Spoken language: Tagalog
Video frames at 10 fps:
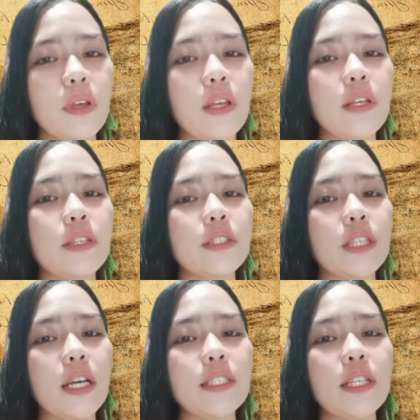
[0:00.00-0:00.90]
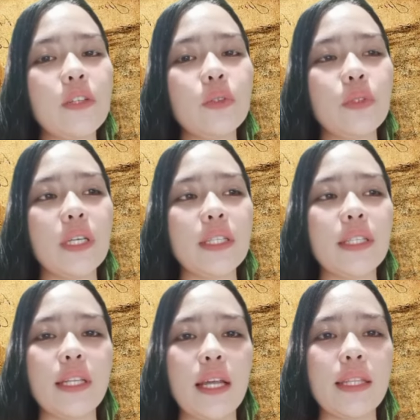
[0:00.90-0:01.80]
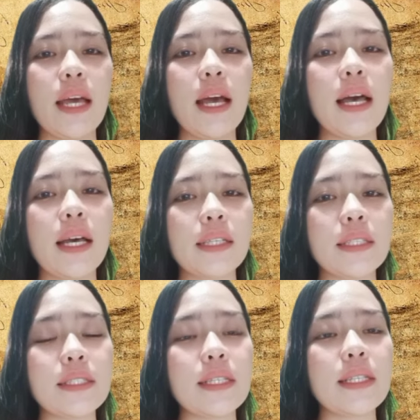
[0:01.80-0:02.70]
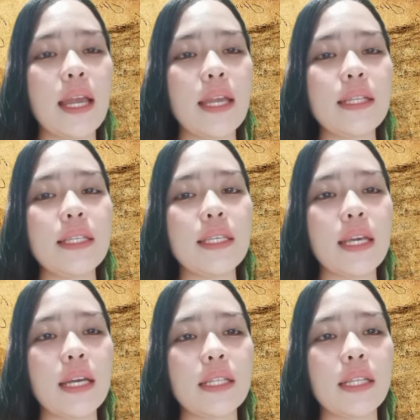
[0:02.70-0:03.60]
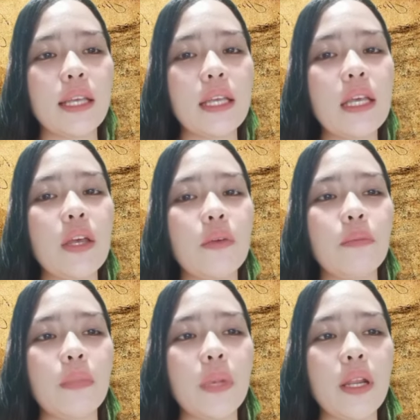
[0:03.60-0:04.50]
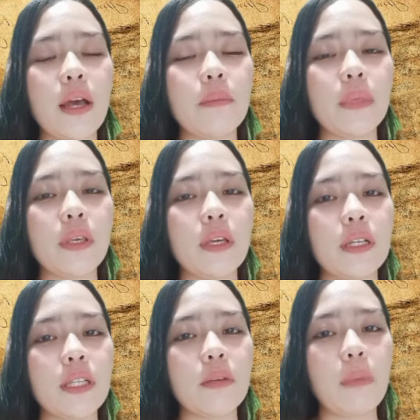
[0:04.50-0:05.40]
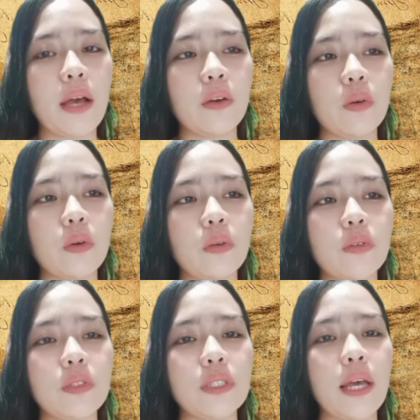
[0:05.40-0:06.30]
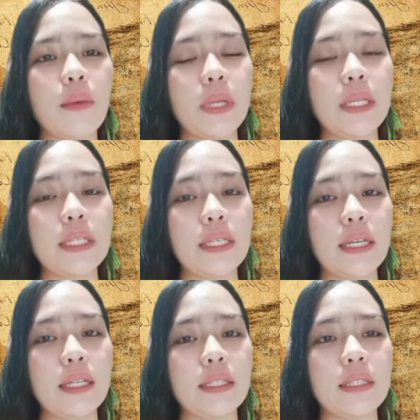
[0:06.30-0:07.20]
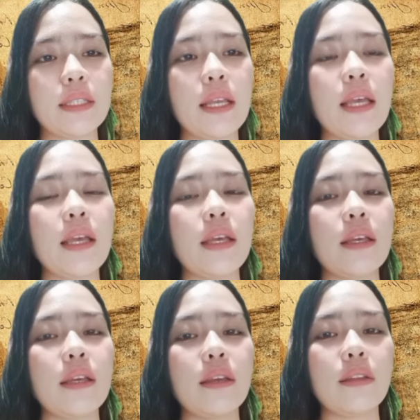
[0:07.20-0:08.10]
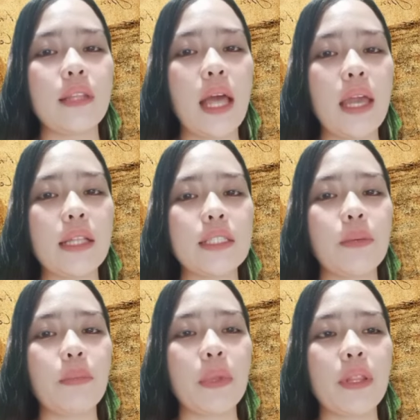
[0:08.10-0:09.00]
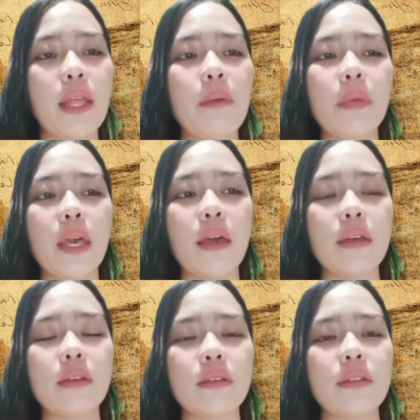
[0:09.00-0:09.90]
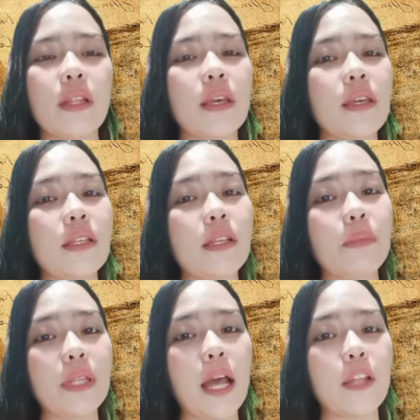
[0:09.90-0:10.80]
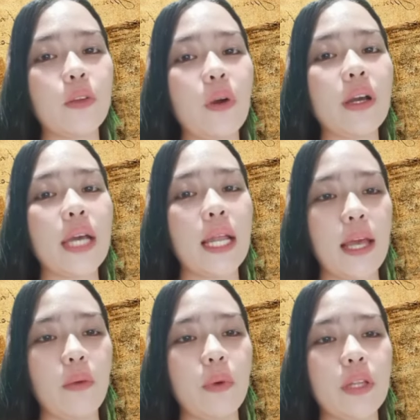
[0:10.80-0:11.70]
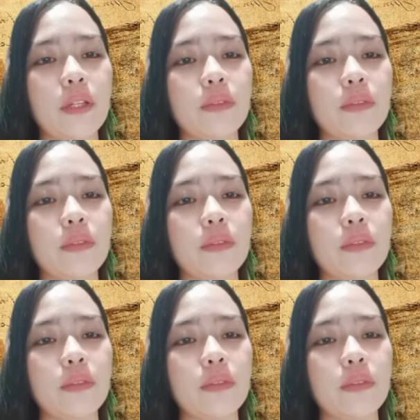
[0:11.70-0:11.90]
Sa kasalukuyang tinatahak ng sandaigdigan, marami ang nagbago sa kapaligiran. Dahil sa pandemya, naging limitado ang galawan.